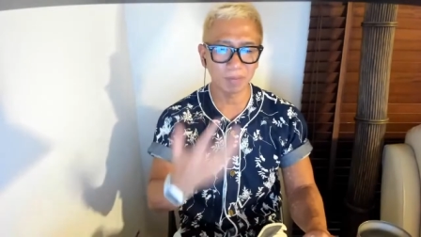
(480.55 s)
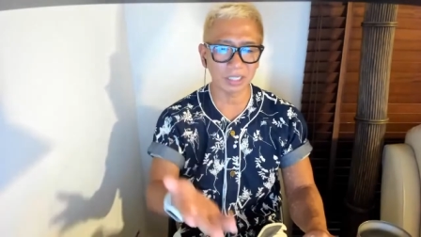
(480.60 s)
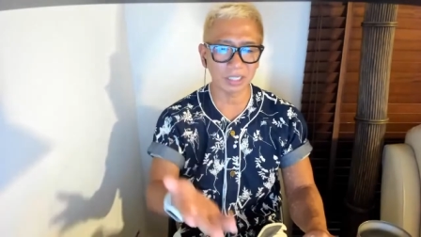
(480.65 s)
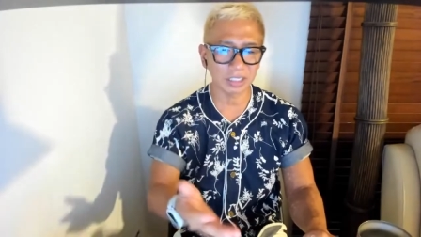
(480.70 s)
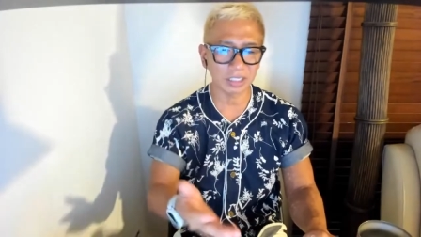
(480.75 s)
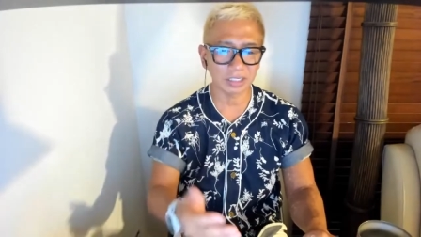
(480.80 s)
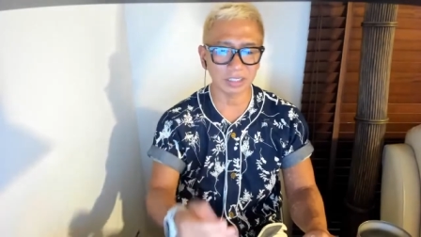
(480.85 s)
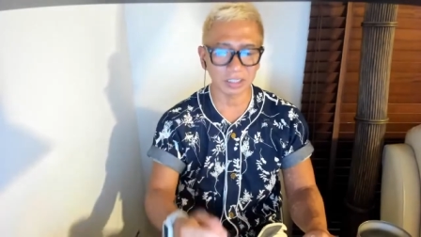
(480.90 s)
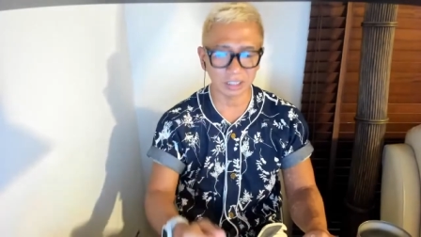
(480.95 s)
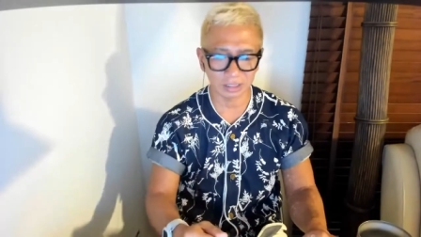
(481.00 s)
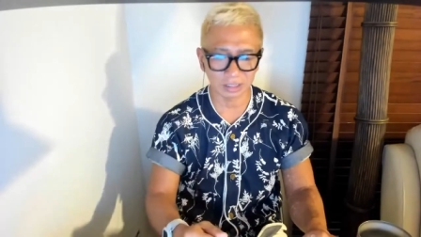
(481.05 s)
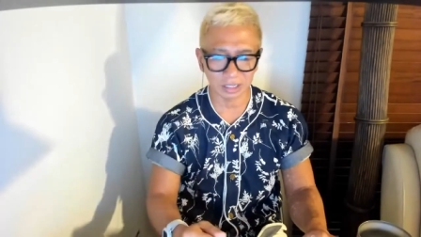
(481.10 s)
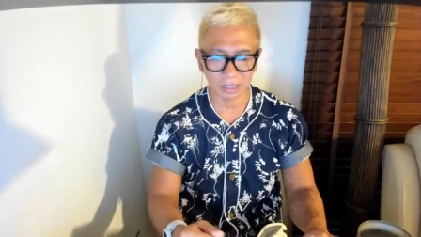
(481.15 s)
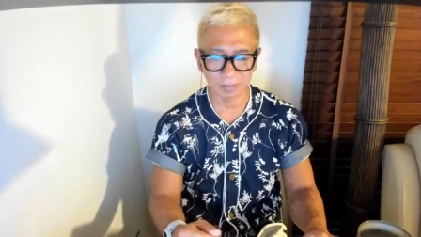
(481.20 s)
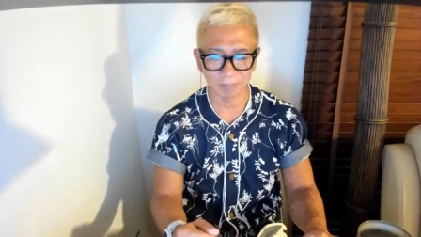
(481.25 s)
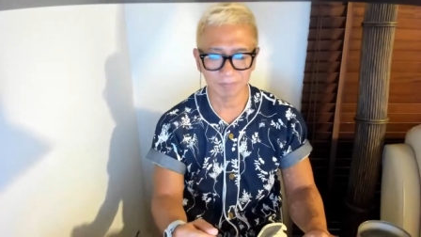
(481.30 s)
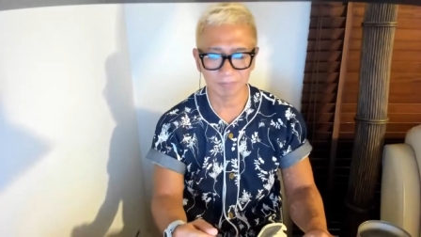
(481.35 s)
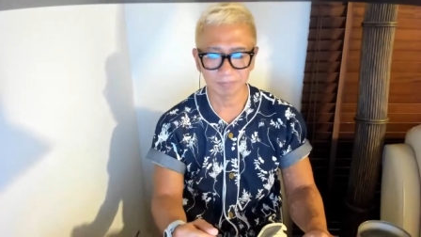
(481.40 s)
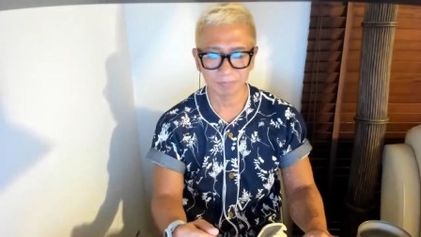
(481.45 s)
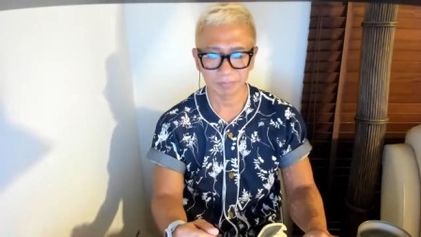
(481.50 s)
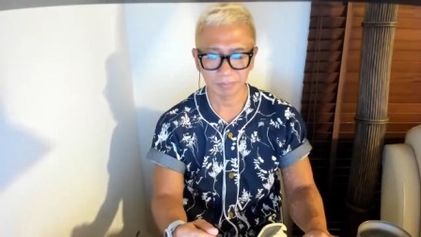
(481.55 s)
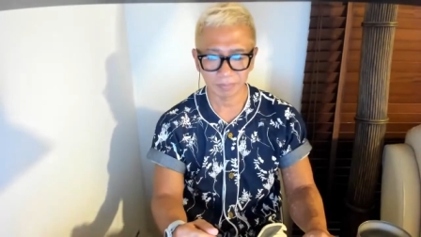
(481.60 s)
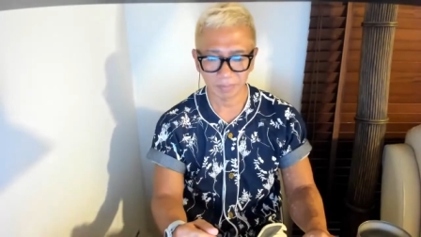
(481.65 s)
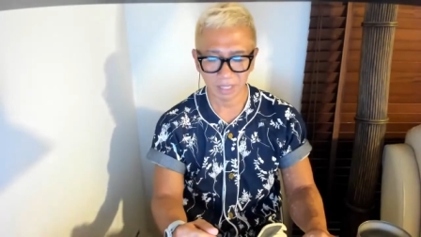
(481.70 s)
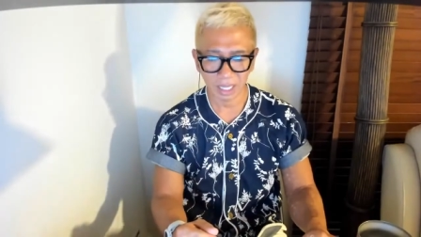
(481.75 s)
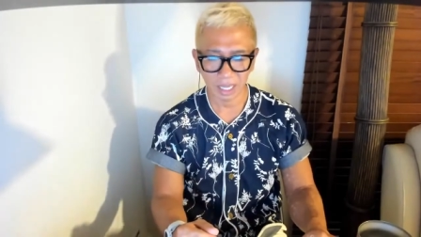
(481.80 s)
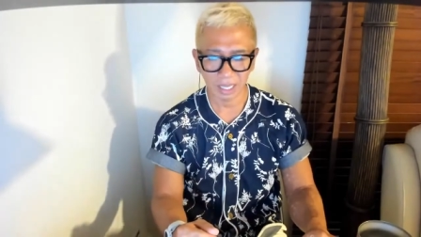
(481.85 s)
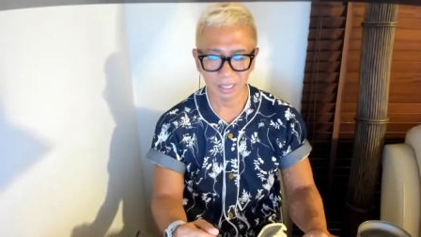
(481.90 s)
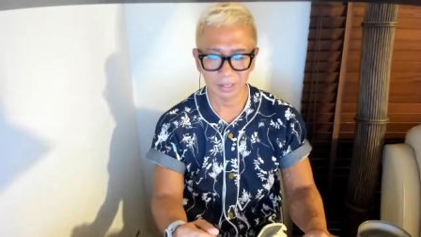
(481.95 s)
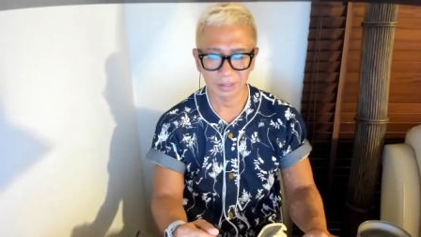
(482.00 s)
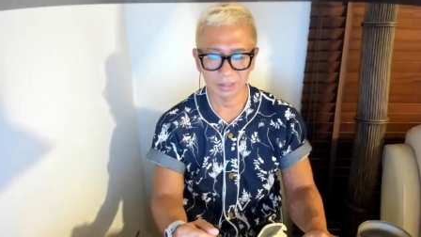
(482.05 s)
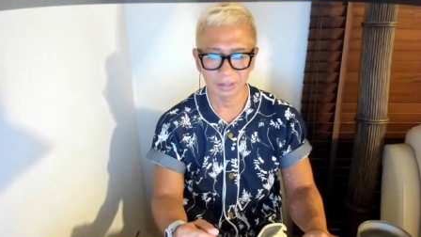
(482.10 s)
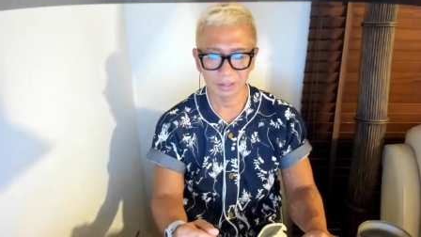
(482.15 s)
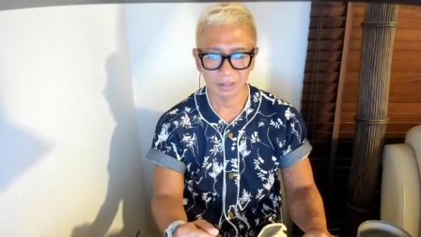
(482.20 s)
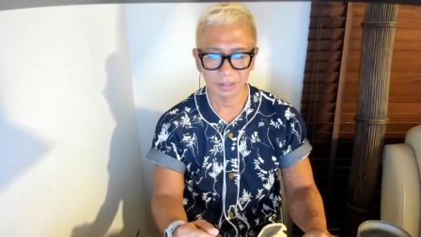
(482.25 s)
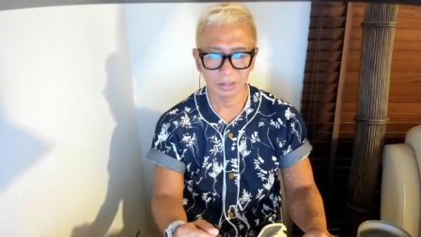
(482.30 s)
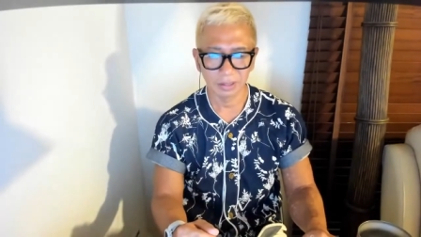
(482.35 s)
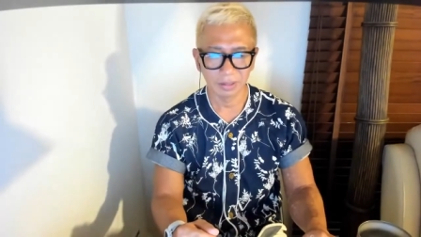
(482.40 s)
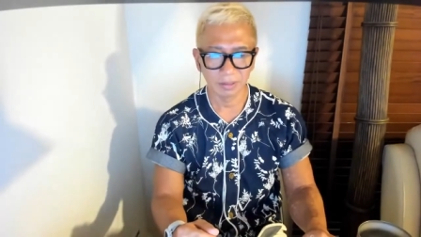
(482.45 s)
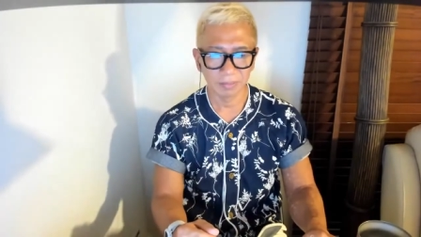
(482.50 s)
らされちゃってんじゃん。ねえ。
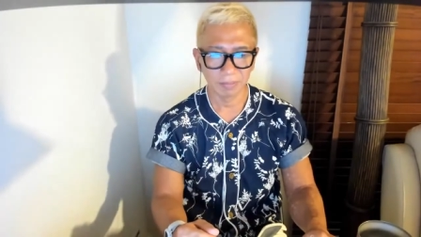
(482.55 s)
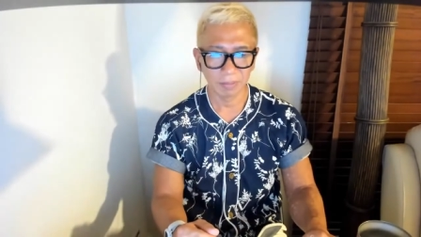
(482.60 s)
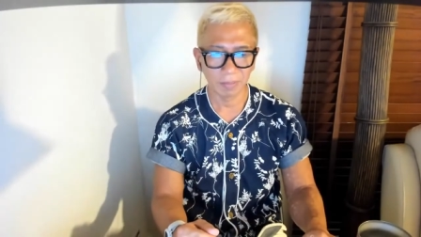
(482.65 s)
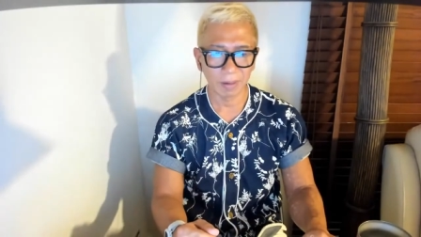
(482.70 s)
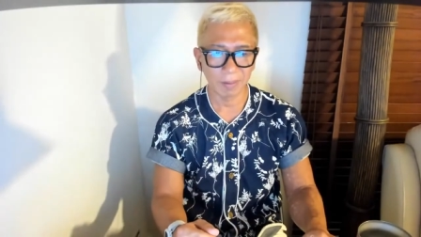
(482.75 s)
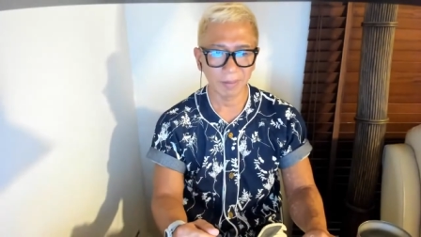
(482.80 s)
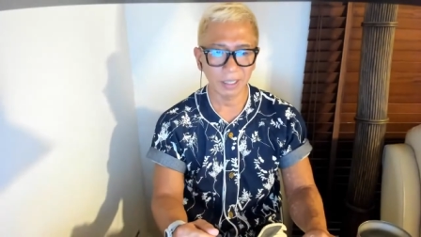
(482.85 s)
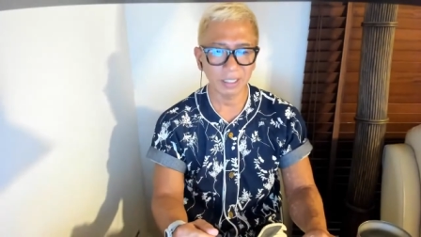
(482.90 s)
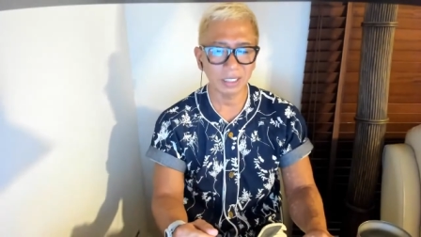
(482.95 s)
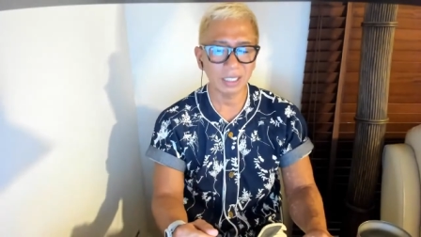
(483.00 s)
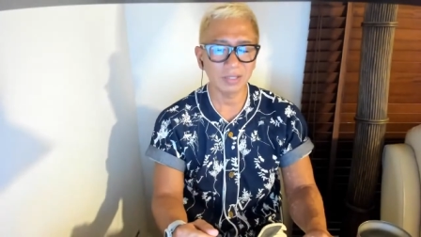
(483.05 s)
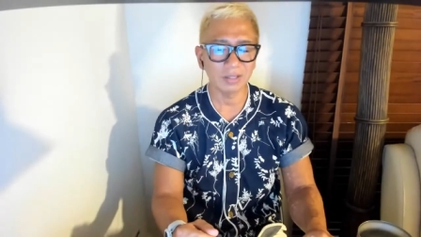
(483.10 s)
お前万年